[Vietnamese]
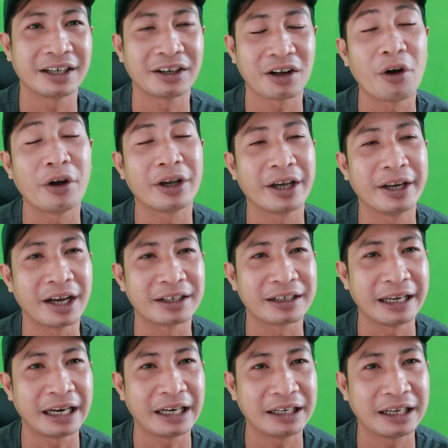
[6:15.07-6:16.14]
coi, coi cái đợt
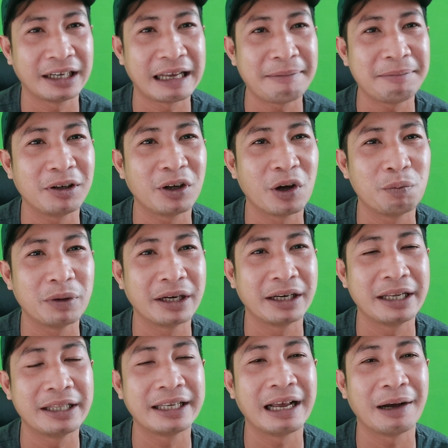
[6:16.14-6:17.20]
này anh Thám Tử Cung này
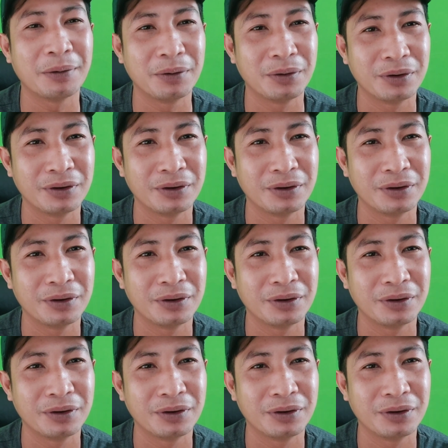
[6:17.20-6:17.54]
đi tới đâu,